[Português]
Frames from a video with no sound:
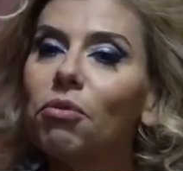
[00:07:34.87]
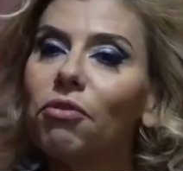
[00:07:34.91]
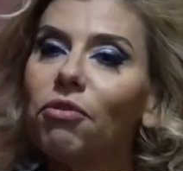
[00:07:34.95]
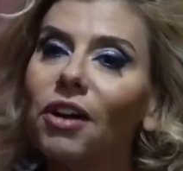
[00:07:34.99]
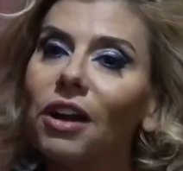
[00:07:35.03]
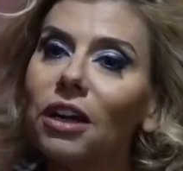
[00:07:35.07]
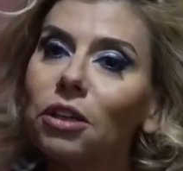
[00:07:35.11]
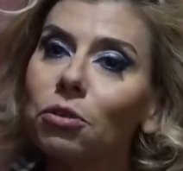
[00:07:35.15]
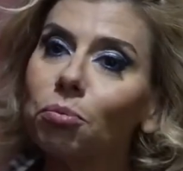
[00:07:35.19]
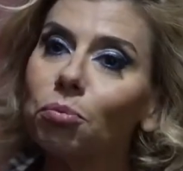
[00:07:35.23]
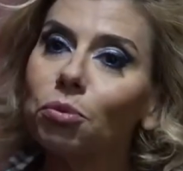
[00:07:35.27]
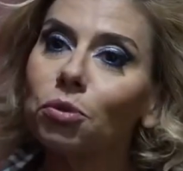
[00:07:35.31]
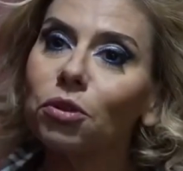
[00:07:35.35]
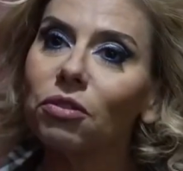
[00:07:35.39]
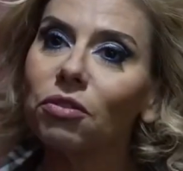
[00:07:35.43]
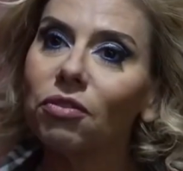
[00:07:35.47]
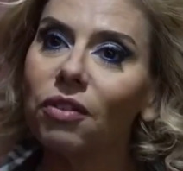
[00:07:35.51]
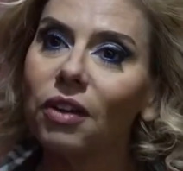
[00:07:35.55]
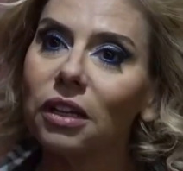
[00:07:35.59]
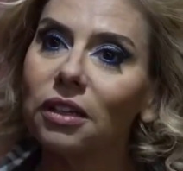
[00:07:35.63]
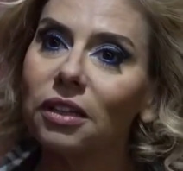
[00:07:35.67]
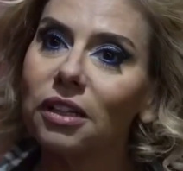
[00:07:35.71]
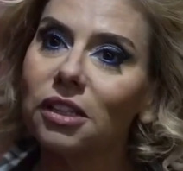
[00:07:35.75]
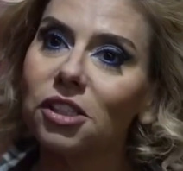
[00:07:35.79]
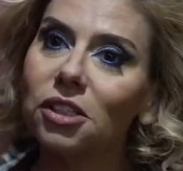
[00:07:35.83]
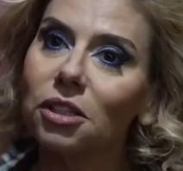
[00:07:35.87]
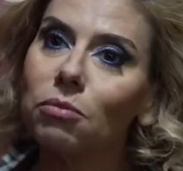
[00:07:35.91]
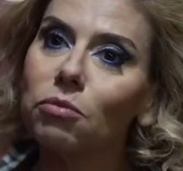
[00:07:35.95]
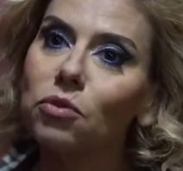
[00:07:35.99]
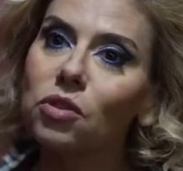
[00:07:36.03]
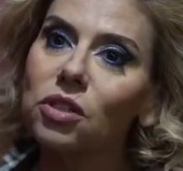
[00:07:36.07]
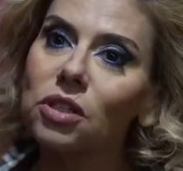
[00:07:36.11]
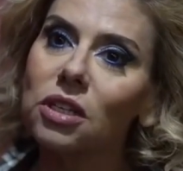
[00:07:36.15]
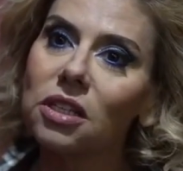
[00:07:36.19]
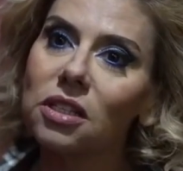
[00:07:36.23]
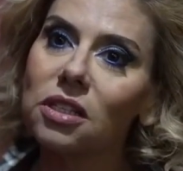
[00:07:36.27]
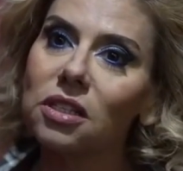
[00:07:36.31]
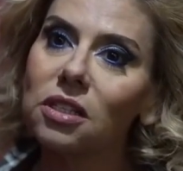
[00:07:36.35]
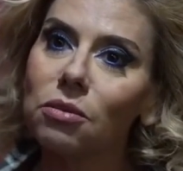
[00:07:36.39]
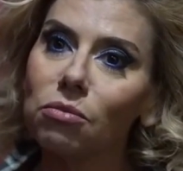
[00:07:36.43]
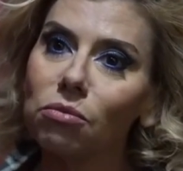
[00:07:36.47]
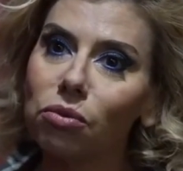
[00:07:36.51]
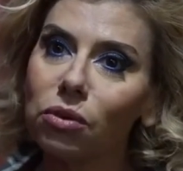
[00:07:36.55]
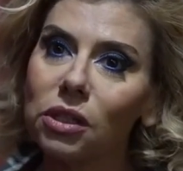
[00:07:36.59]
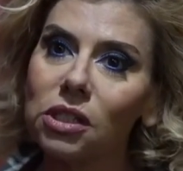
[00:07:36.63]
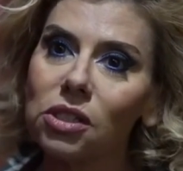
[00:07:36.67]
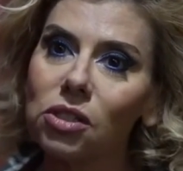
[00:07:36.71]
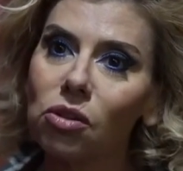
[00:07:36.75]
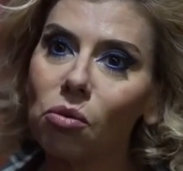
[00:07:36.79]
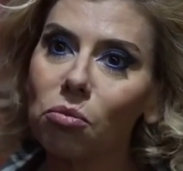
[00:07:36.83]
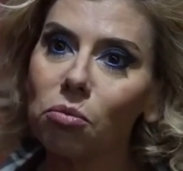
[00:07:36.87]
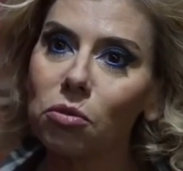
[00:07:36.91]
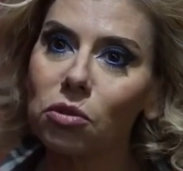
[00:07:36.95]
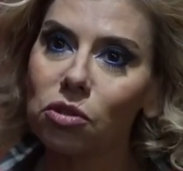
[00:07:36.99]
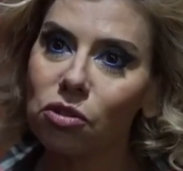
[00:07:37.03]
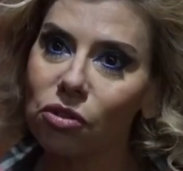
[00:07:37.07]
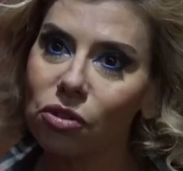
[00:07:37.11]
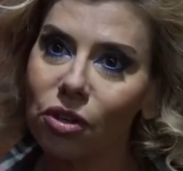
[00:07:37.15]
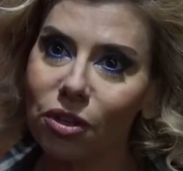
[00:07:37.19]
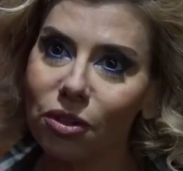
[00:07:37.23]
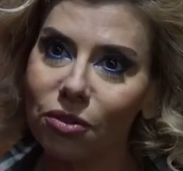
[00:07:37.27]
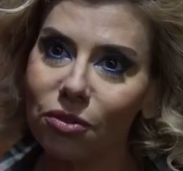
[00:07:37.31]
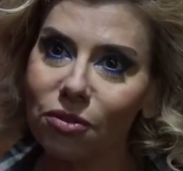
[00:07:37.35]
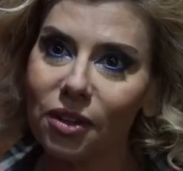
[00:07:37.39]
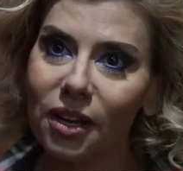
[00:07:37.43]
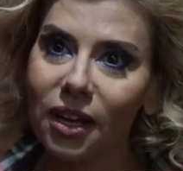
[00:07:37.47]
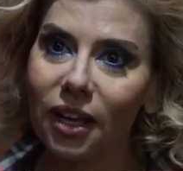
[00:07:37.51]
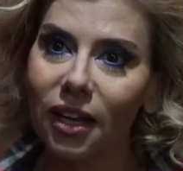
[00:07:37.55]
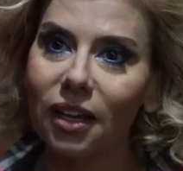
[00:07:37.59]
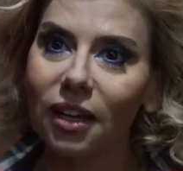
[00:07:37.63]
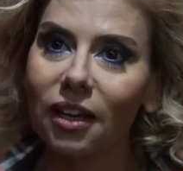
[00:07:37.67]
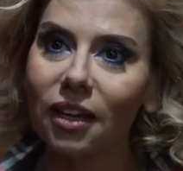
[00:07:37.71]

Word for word: me farto porque de facto esta música simboliza o meu sonho, a